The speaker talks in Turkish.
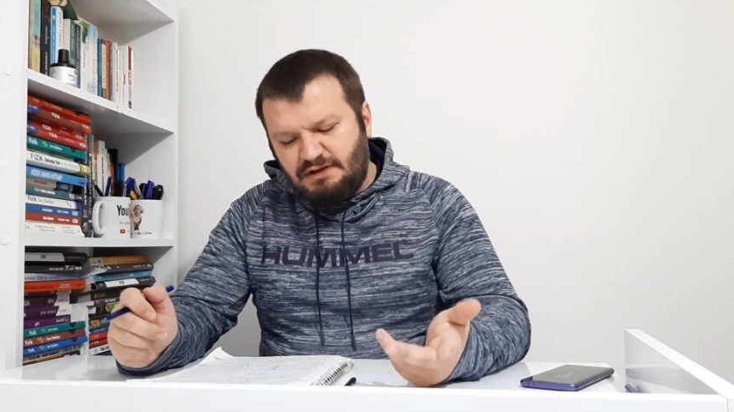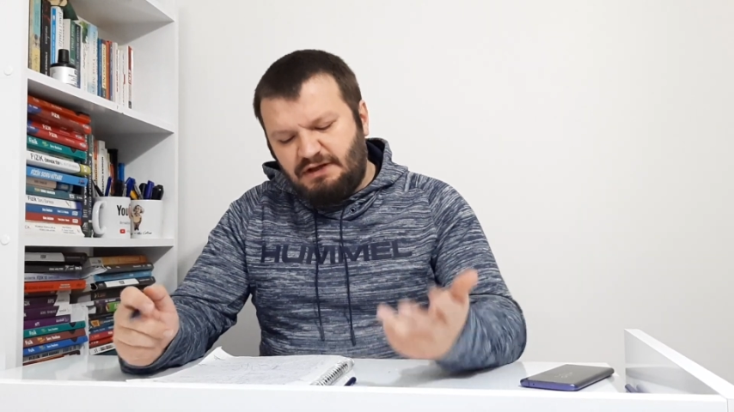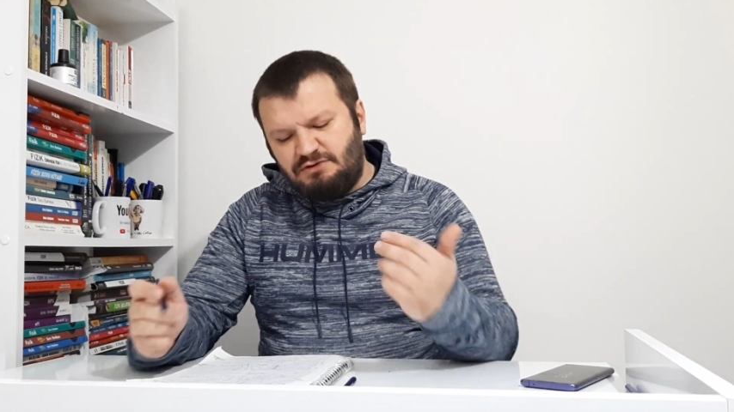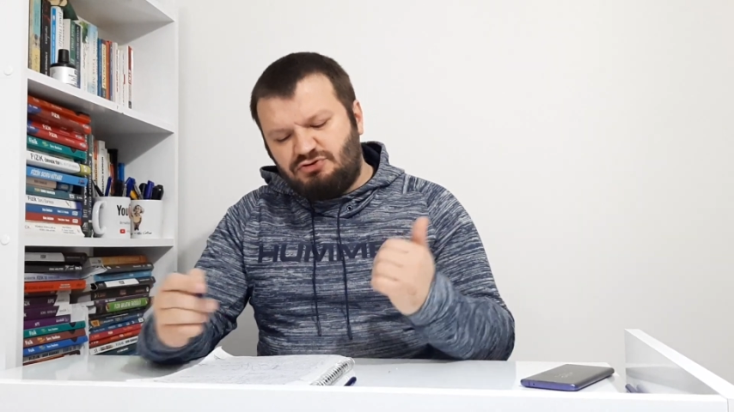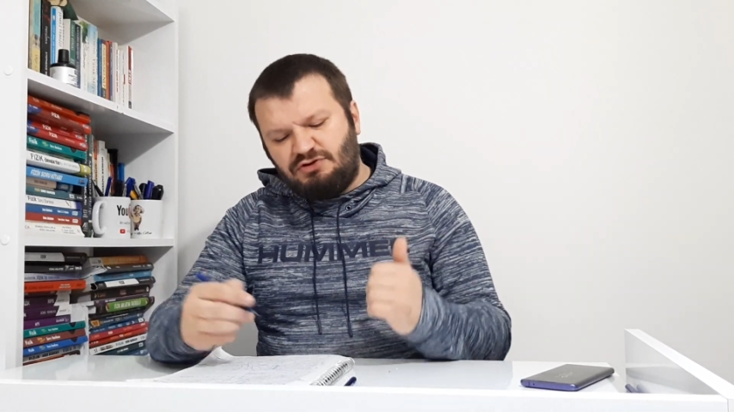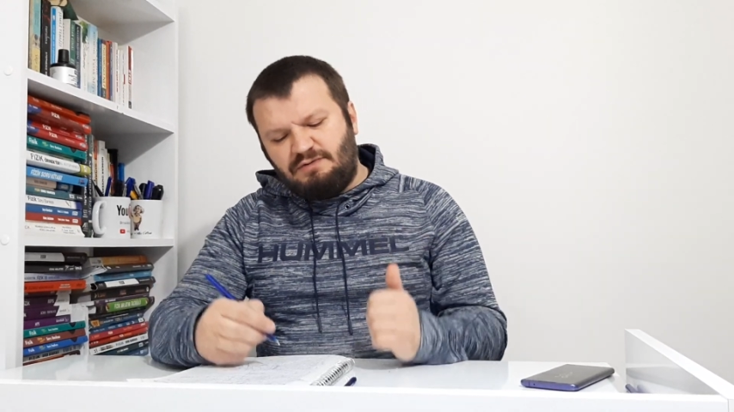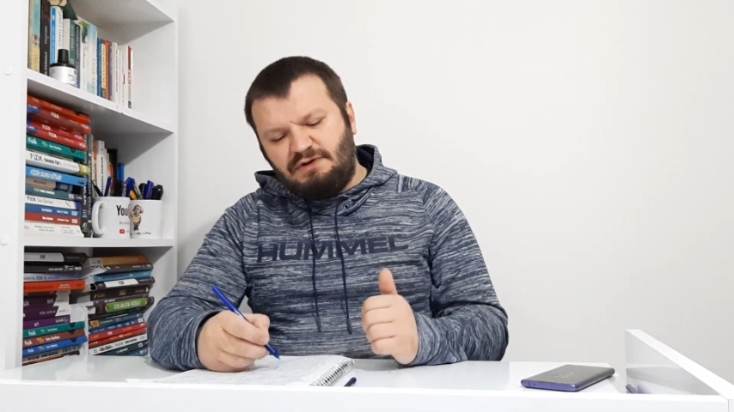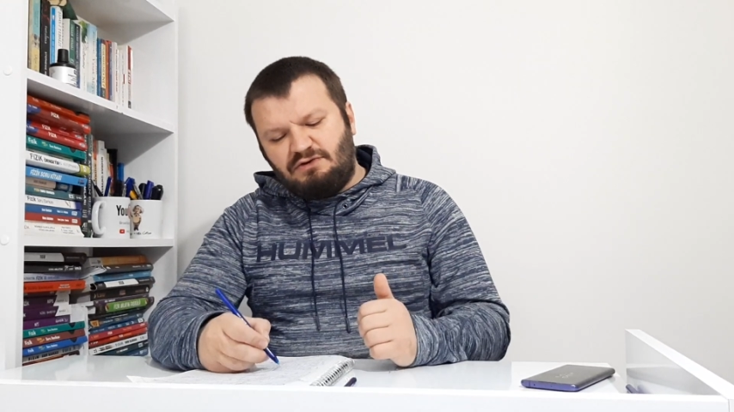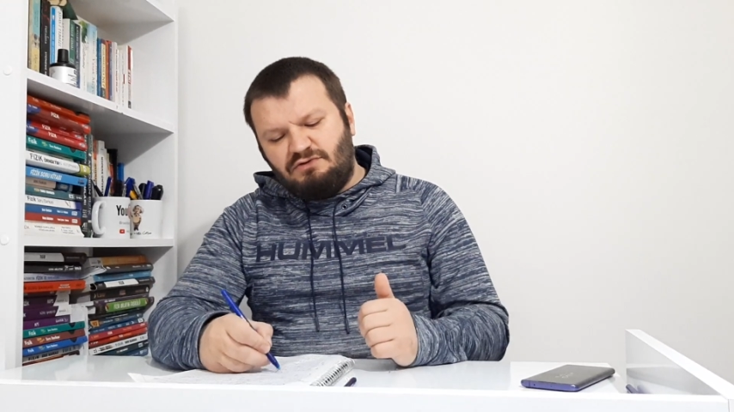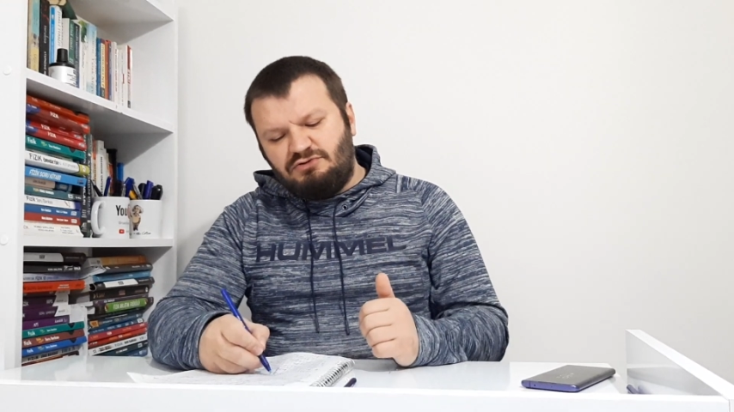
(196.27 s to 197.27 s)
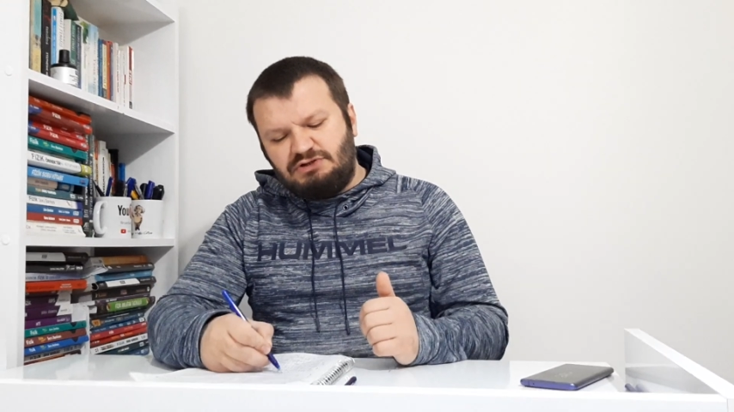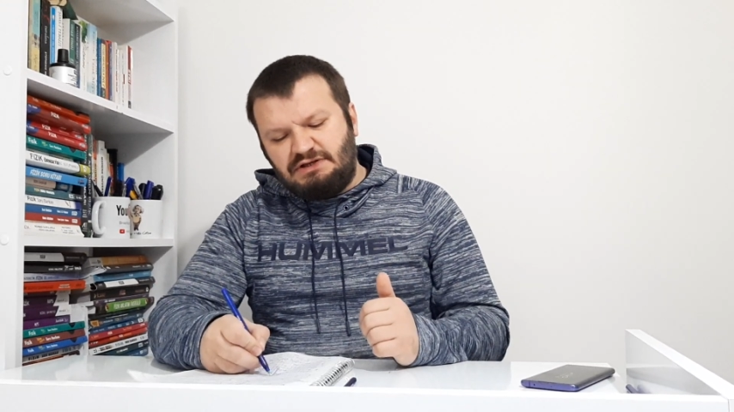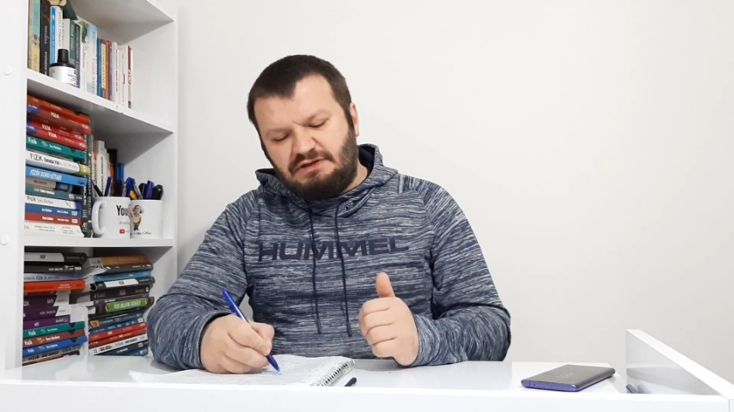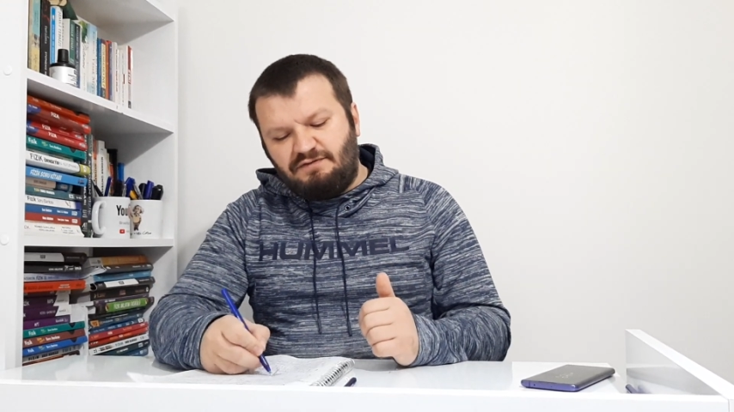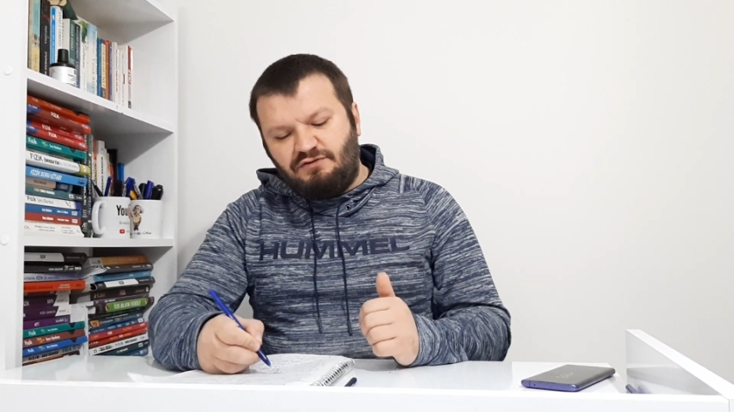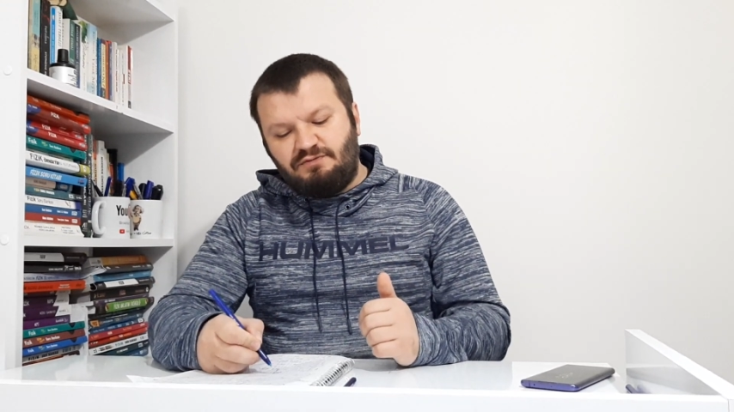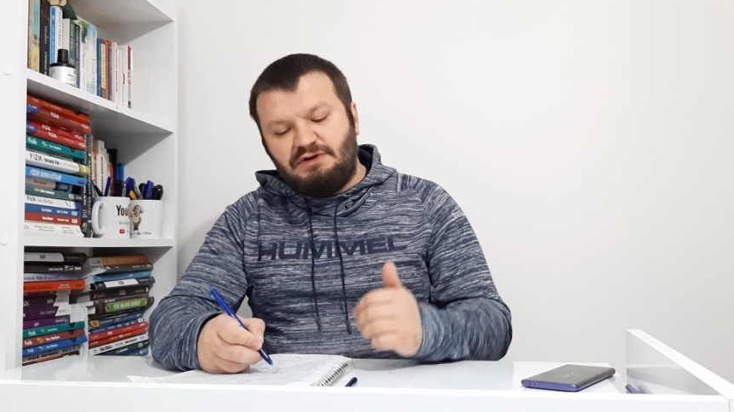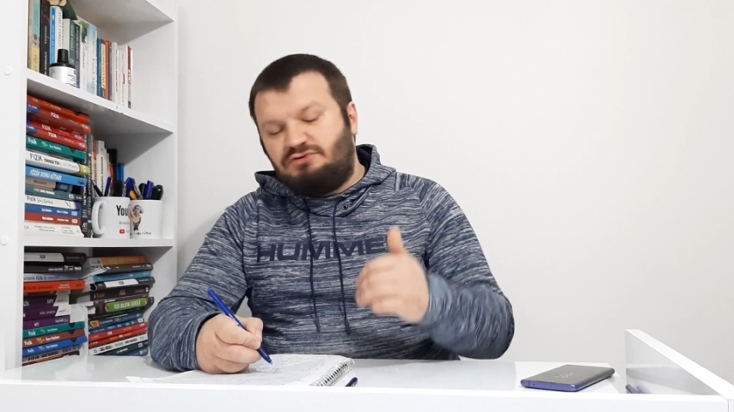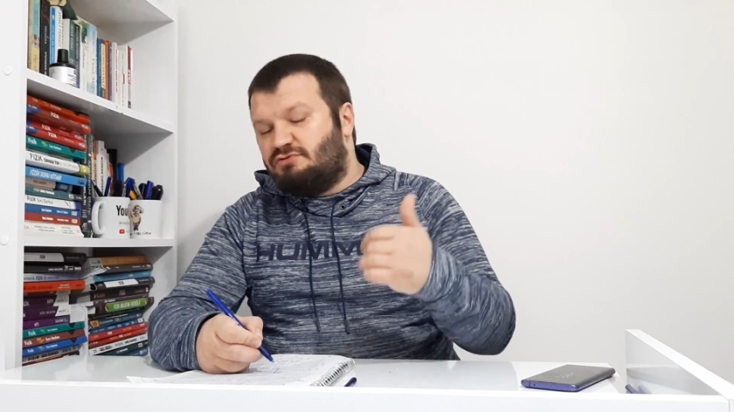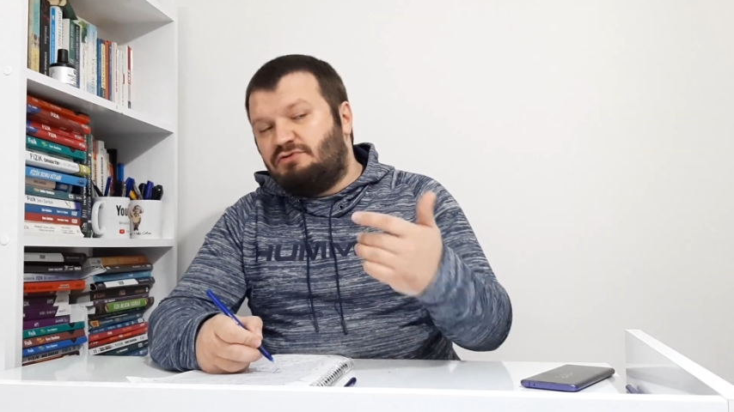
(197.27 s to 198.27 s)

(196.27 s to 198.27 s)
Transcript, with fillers: Yani şu demek öncelikle formasyonu